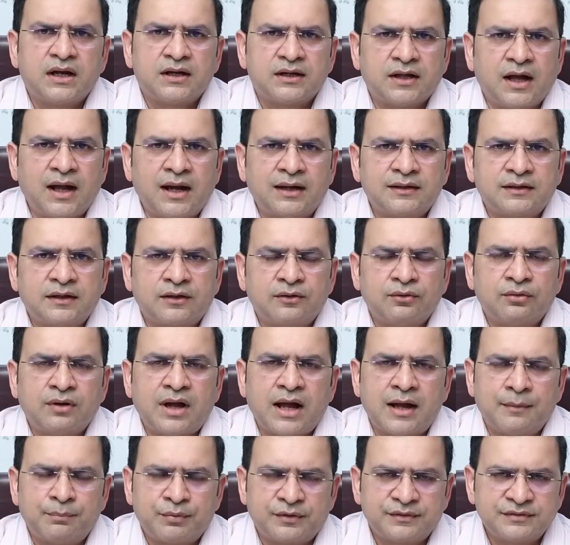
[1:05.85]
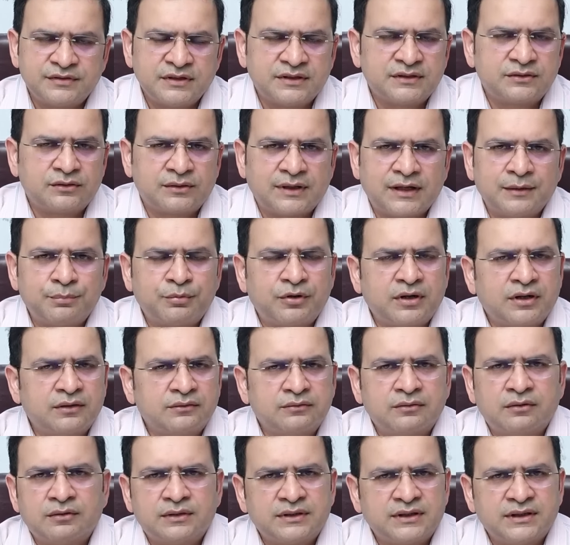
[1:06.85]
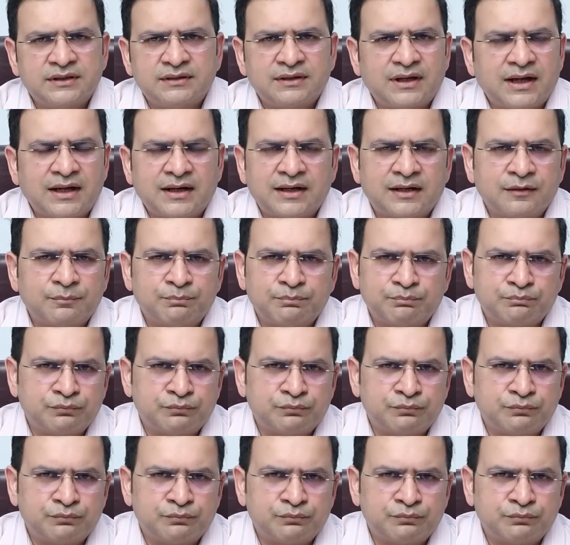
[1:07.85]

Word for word: డాక్టరు ఆ ప్రొసీజర్ అయిపోవడంతో అక్కడ